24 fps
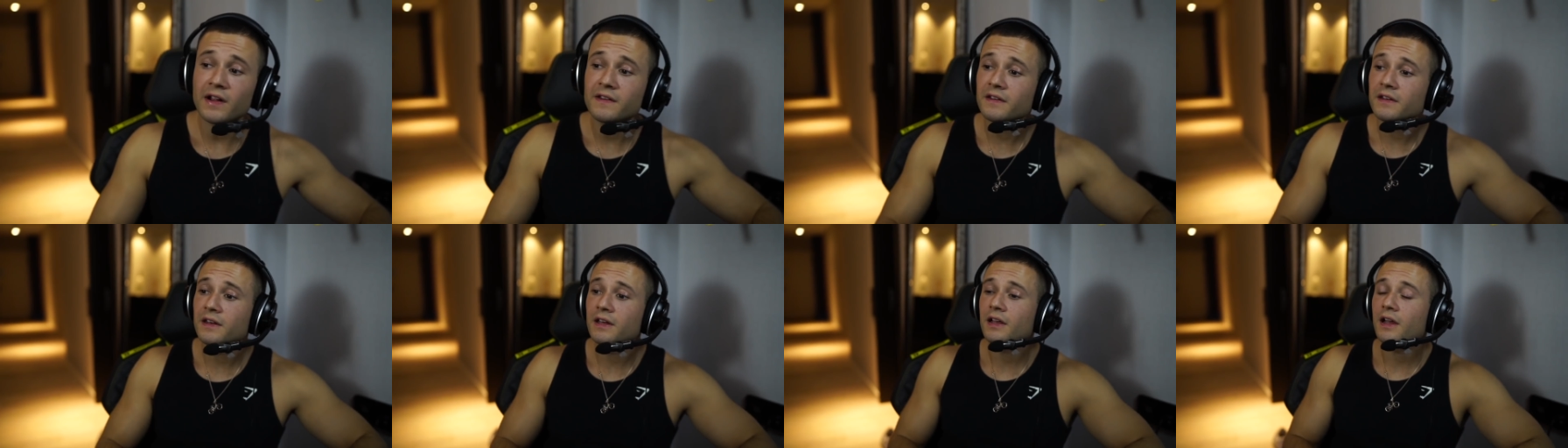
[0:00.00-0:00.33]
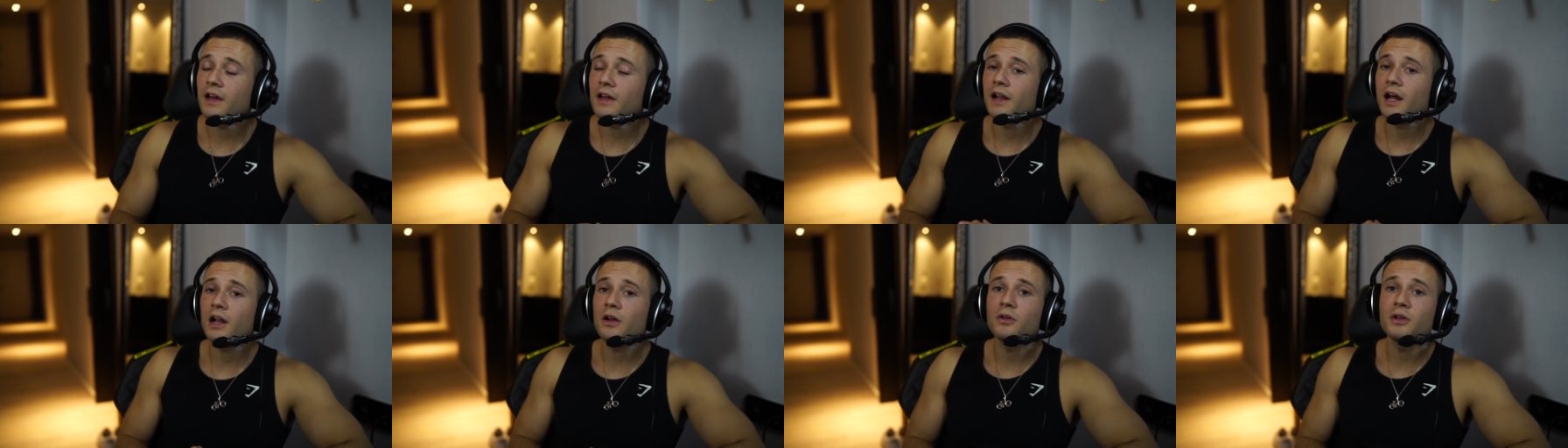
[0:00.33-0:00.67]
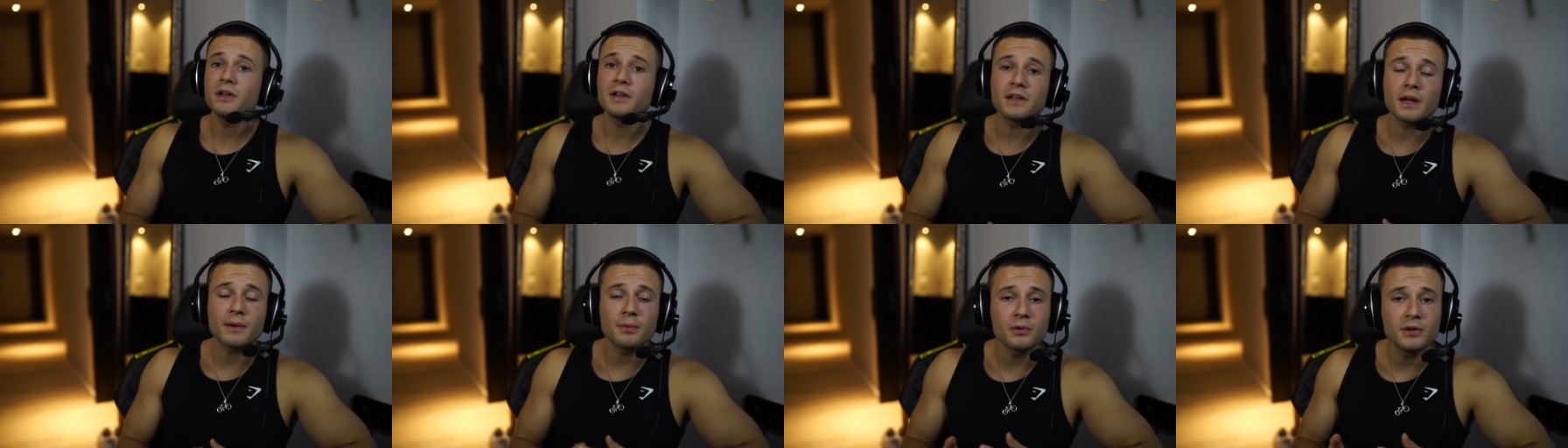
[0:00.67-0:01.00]
Falls ihr den Kanal noch
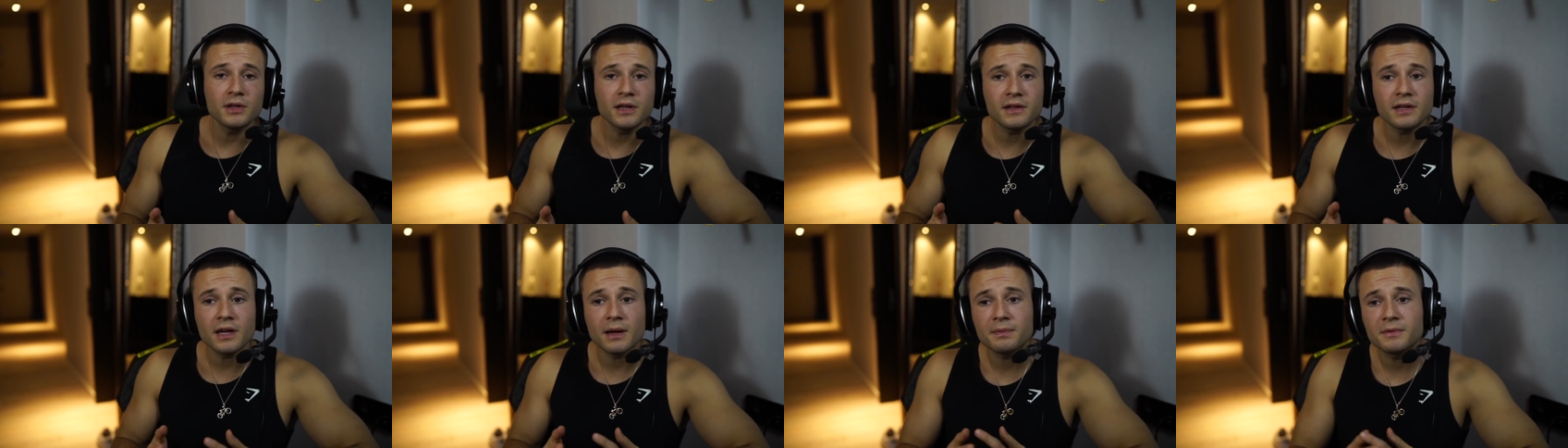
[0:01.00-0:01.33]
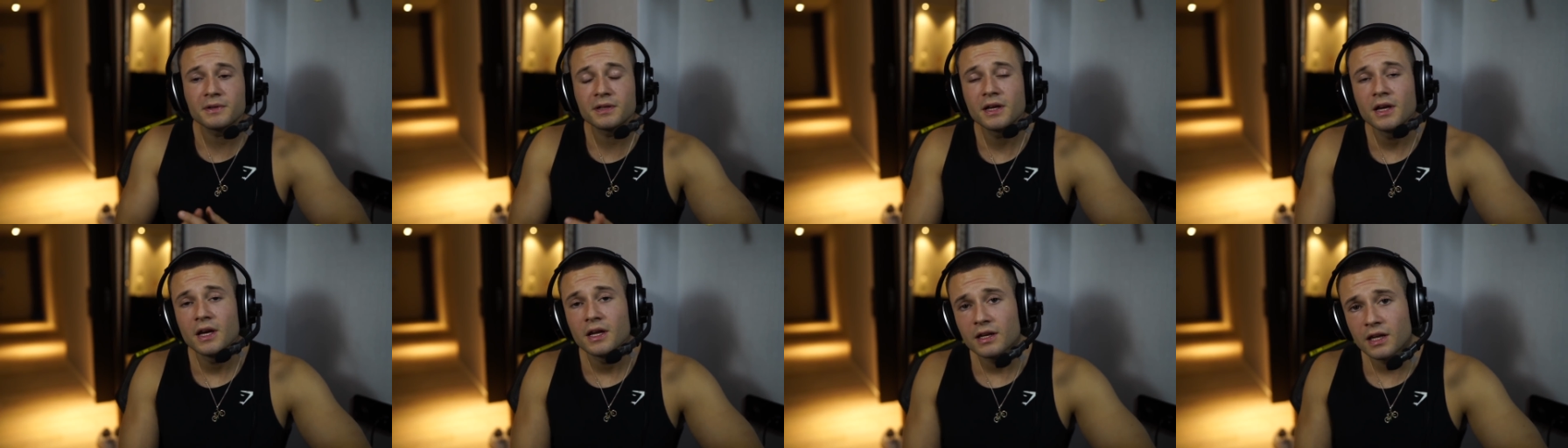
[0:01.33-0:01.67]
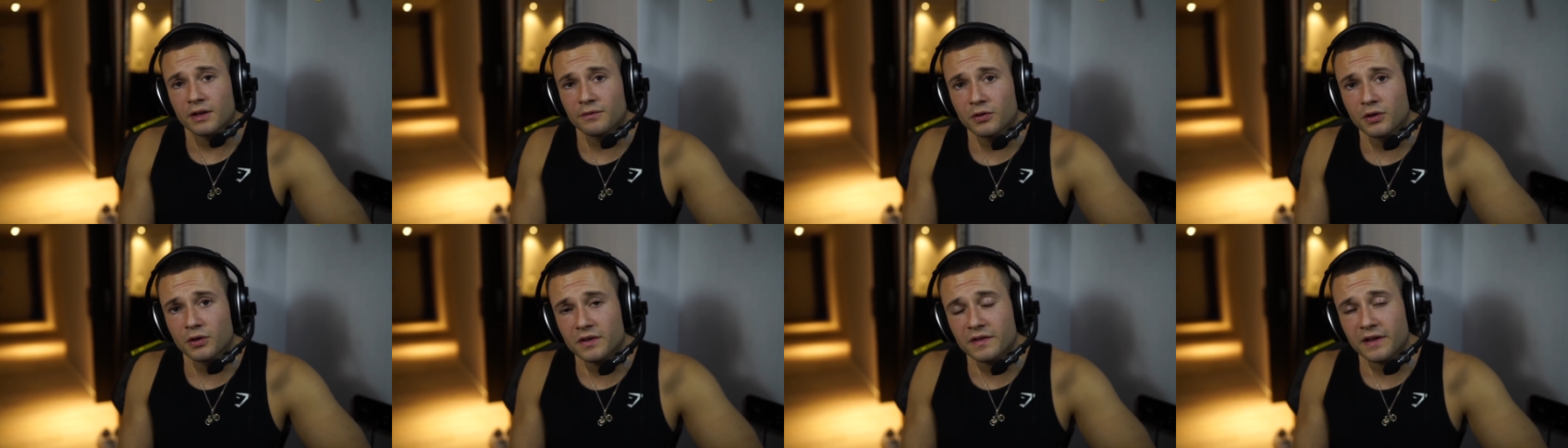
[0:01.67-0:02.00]
nicht abonniert habt,
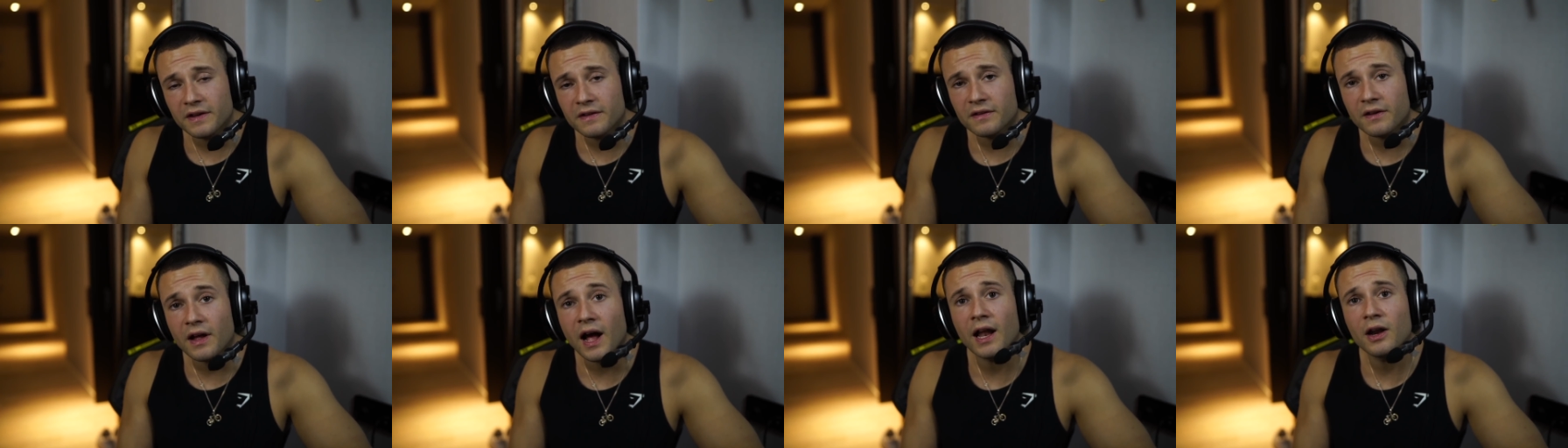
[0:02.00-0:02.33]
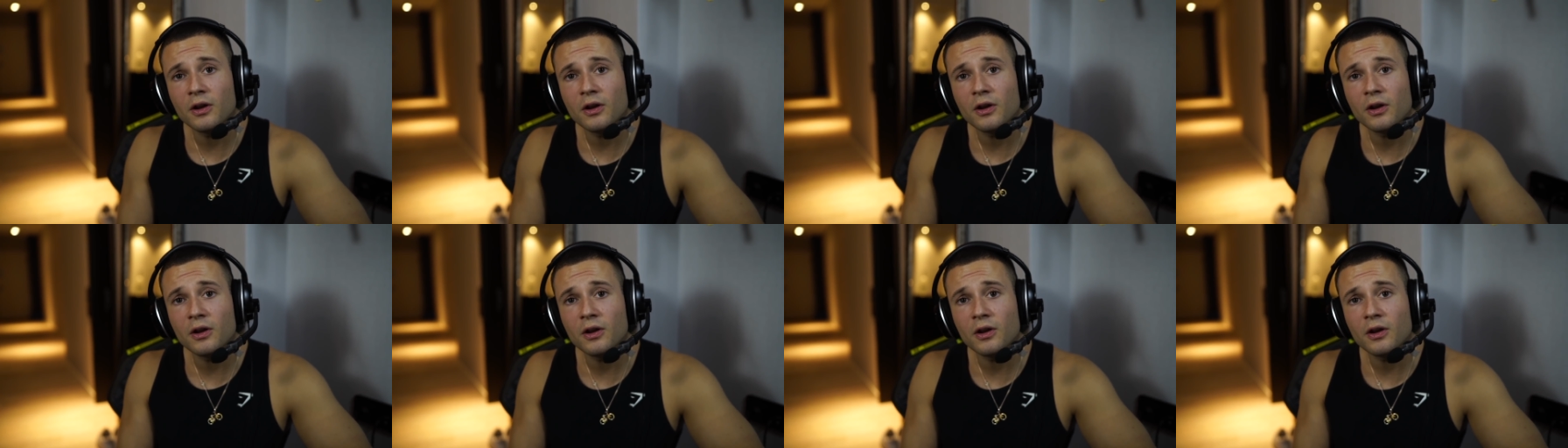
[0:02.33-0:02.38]
dann wird es jetzt